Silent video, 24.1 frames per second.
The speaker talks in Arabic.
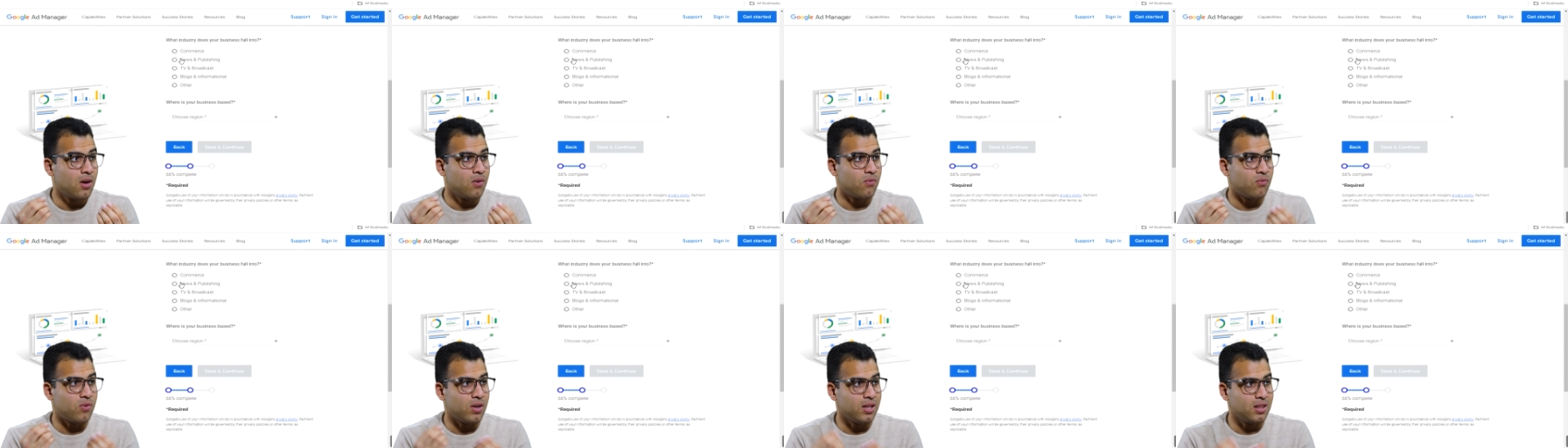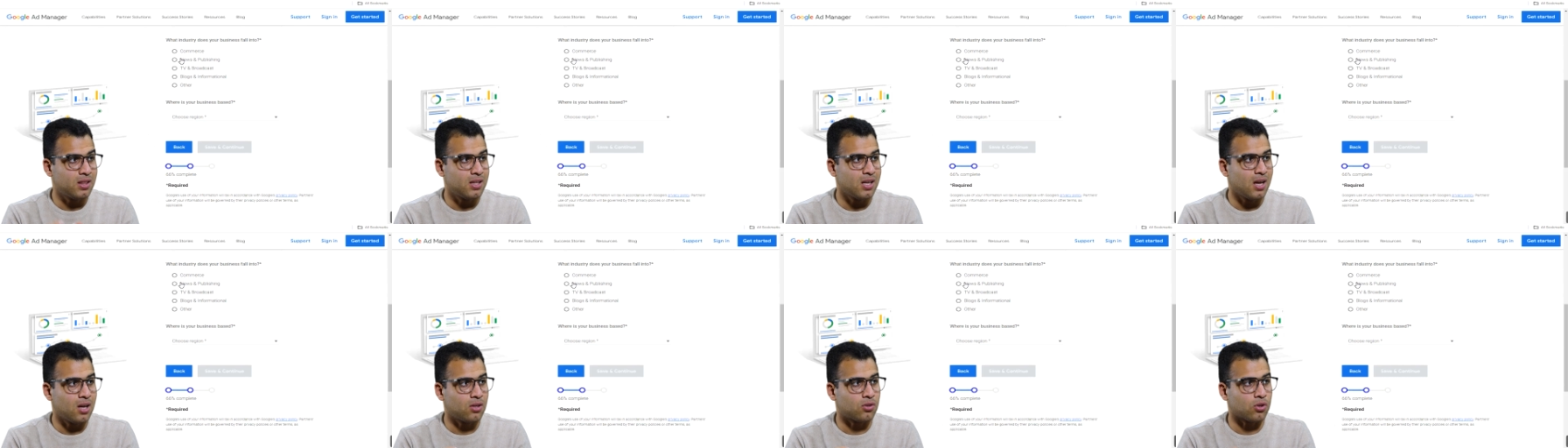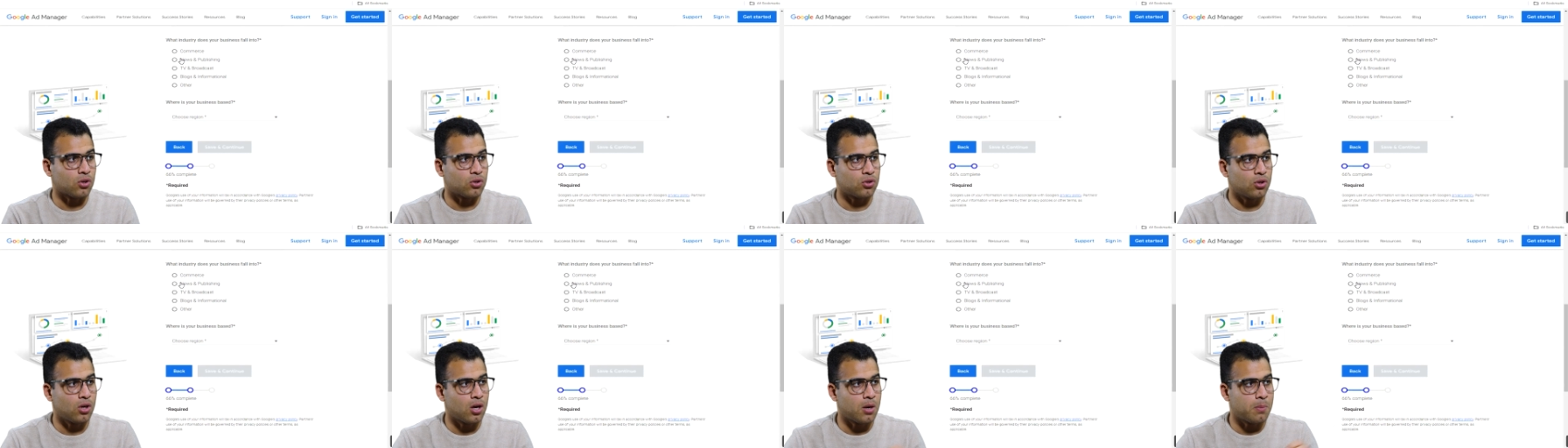فانت
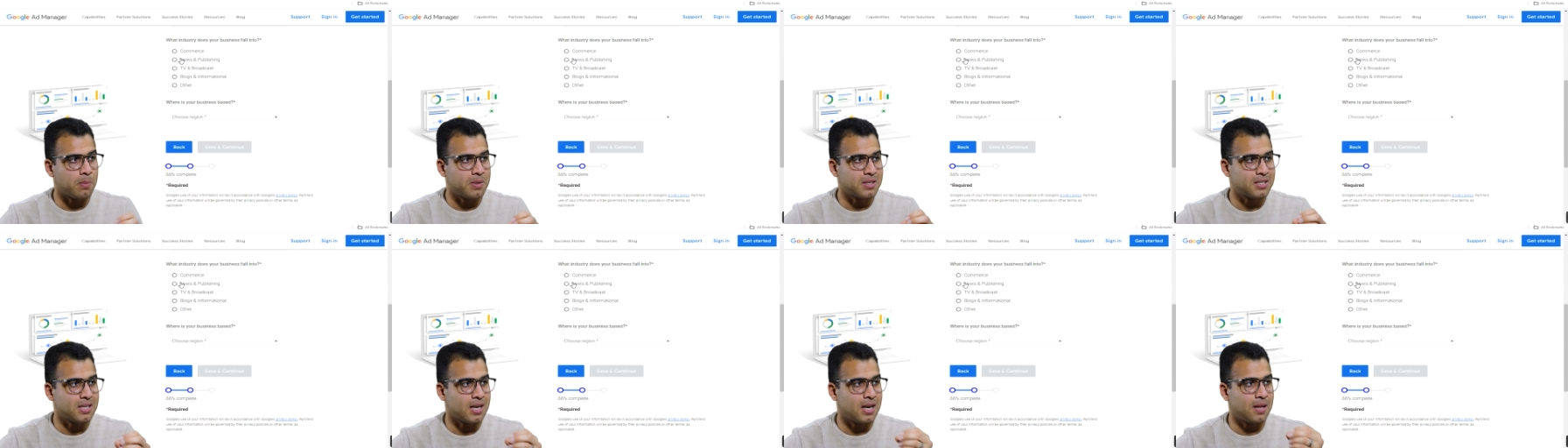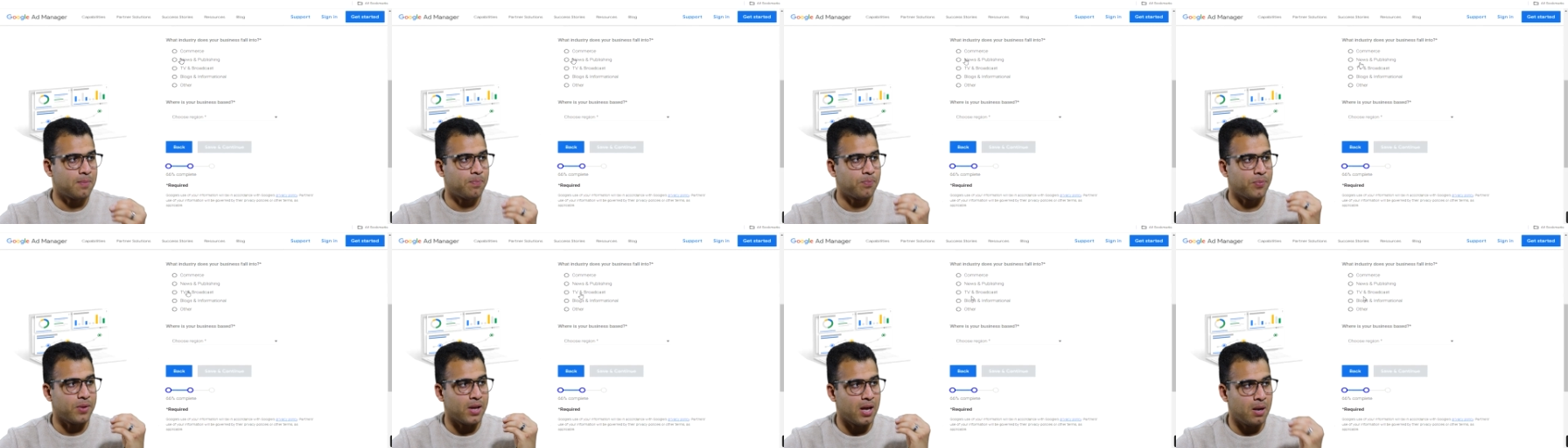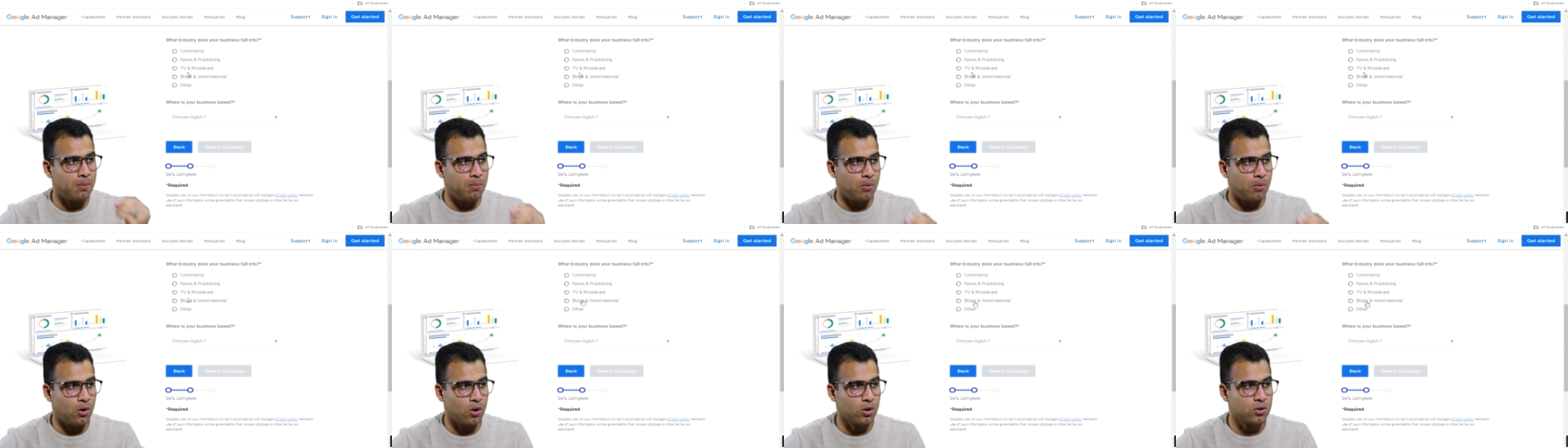تختار مثلا
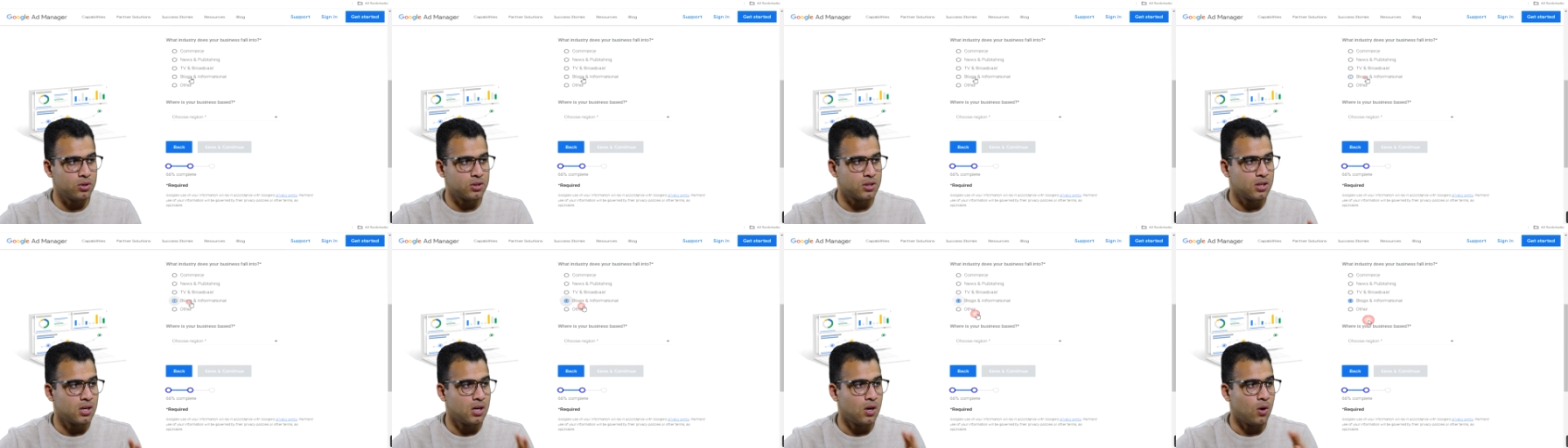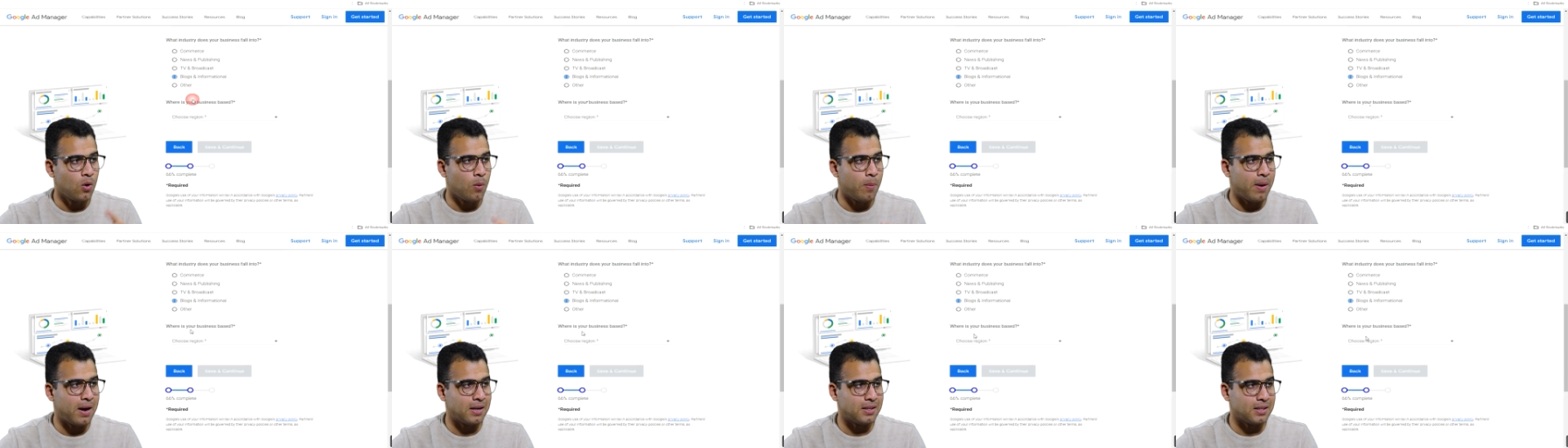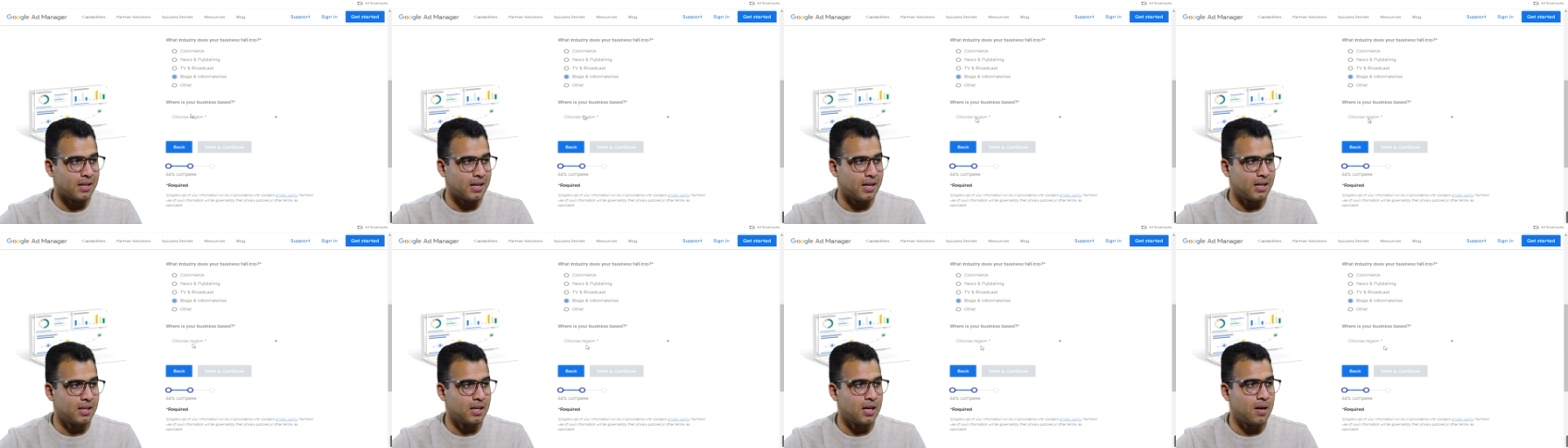البلوجز وبعد
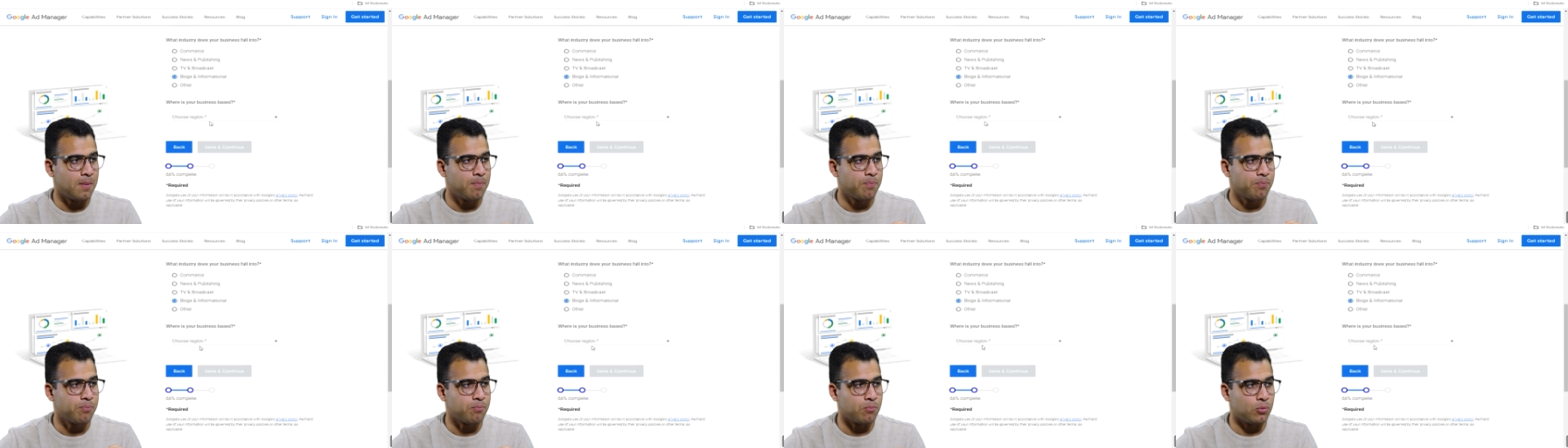كده